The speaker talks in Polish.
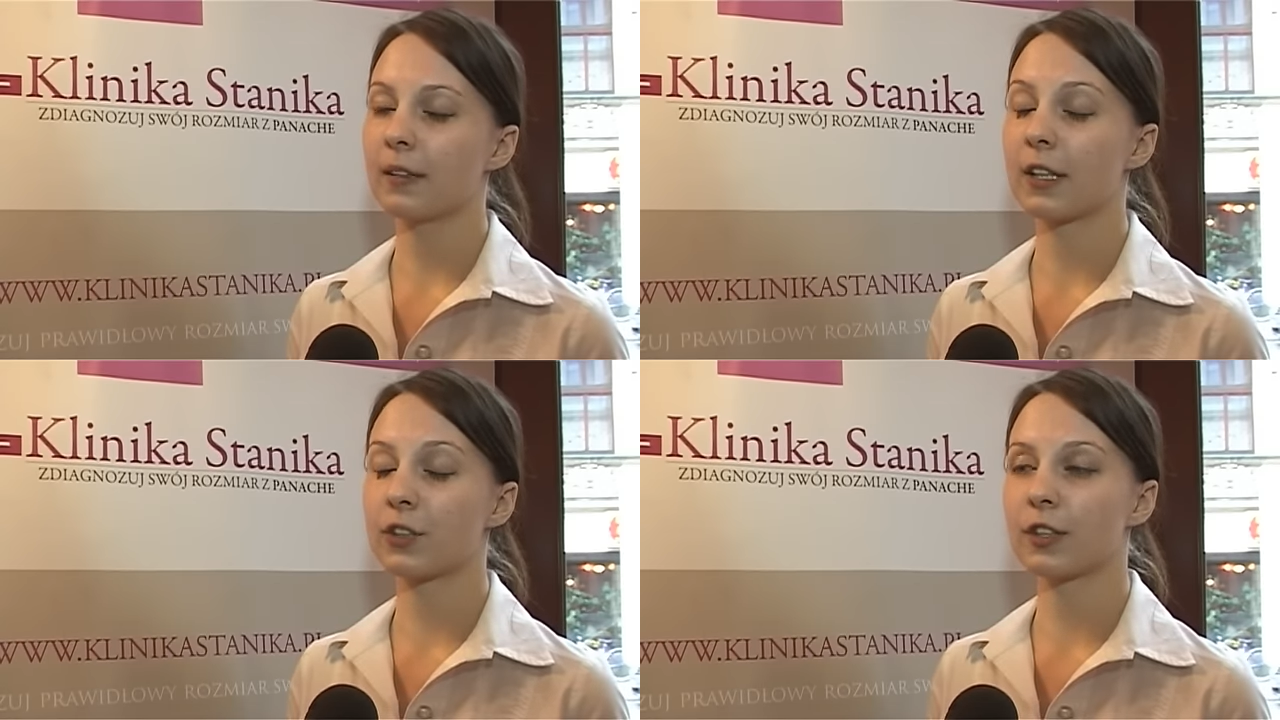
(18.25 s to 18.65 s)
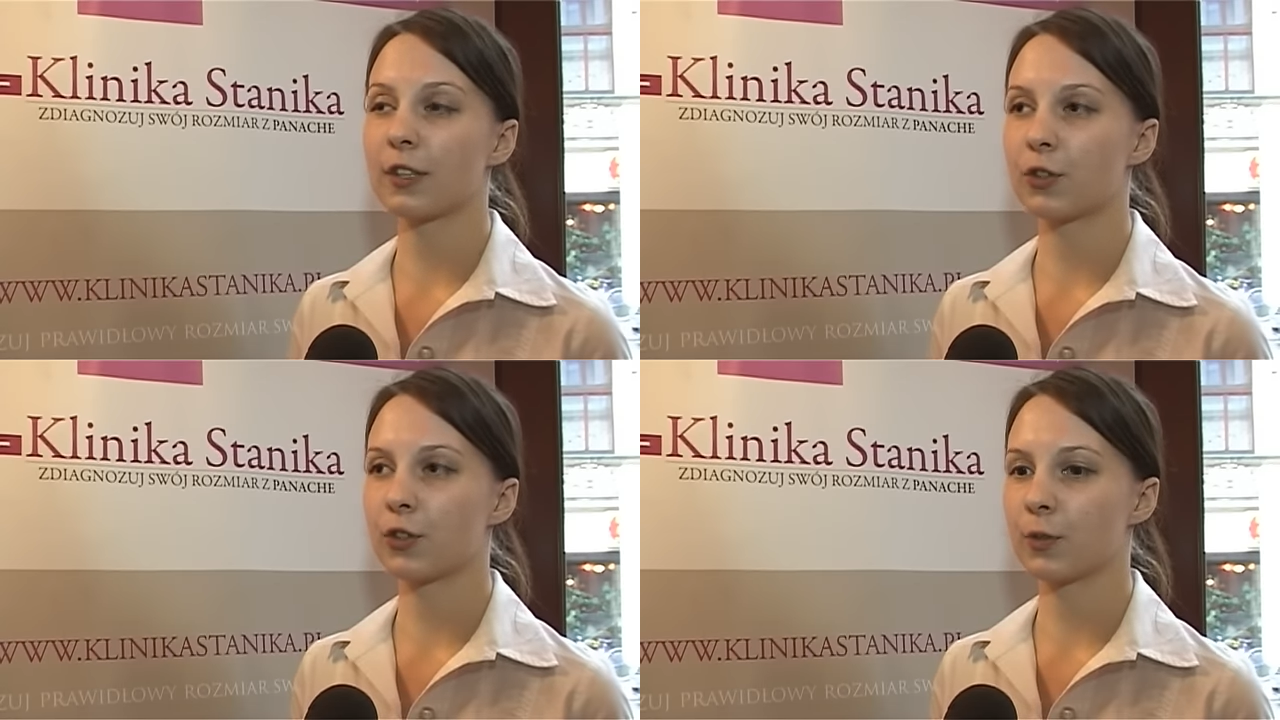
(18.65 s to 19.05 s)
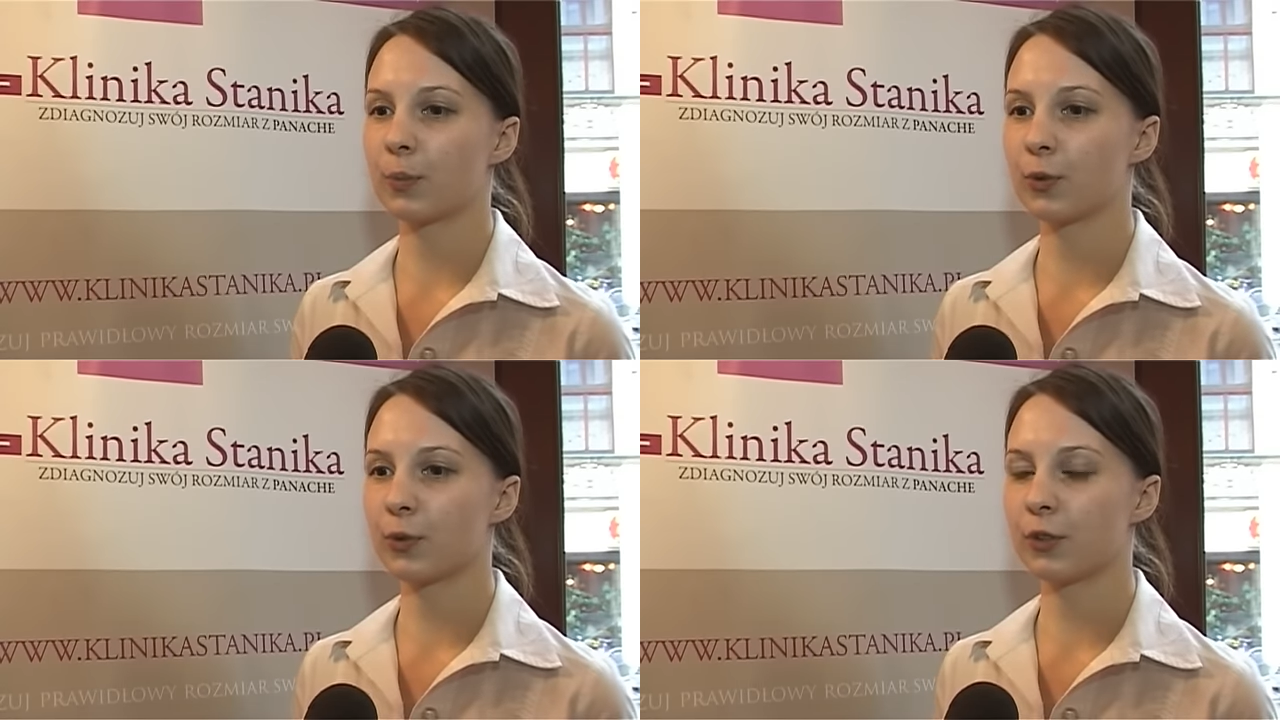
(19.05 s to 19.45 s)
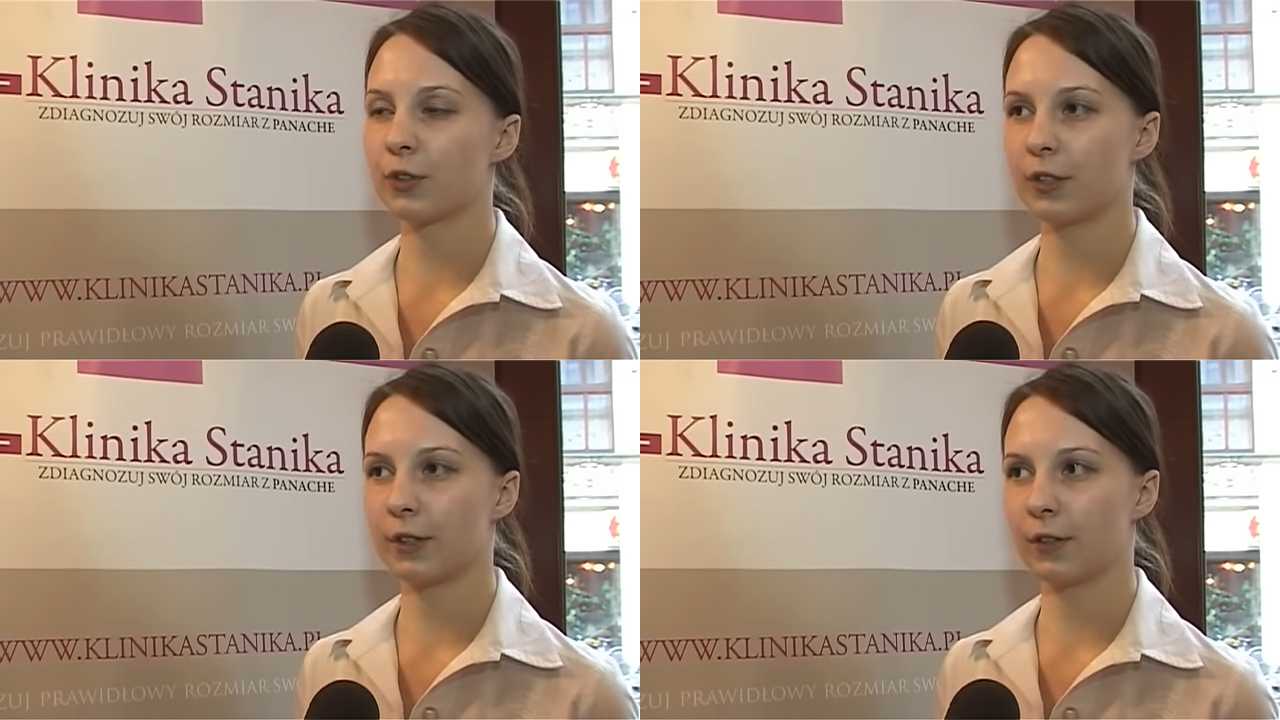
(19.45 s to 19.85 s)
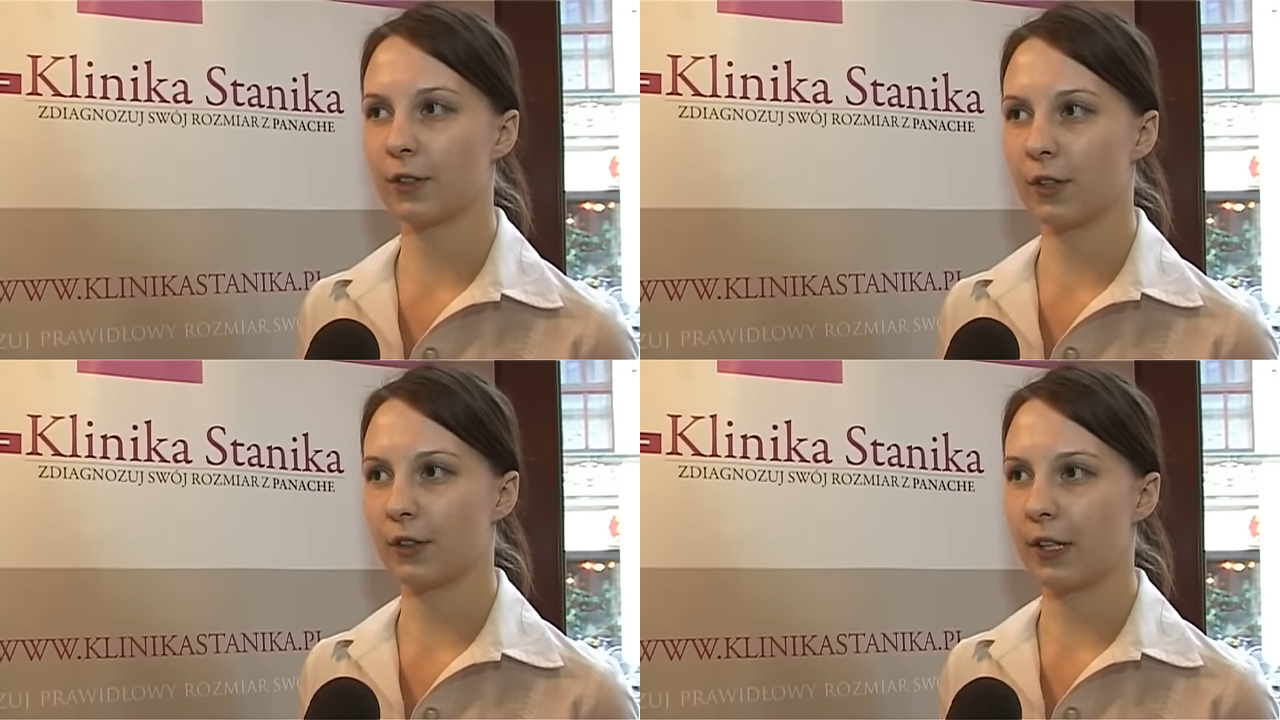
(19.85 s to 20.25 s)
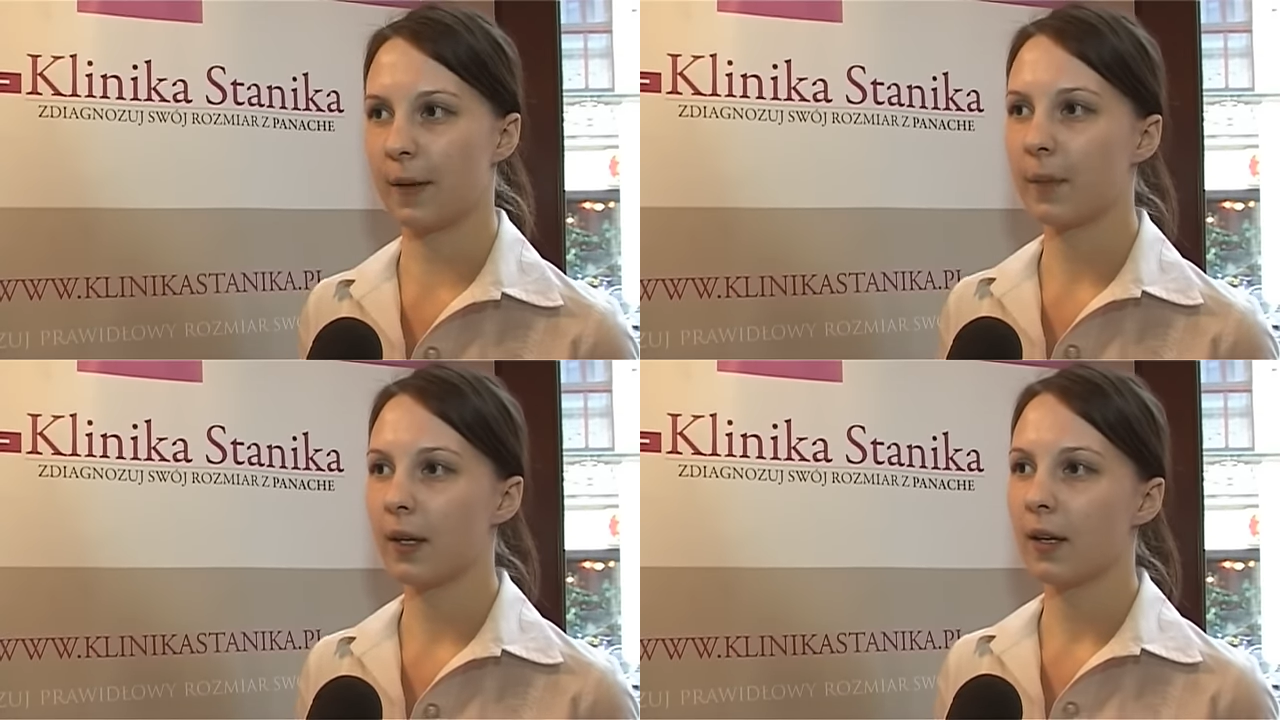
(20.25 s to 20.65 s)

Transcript: także nasz biust źle wygląda.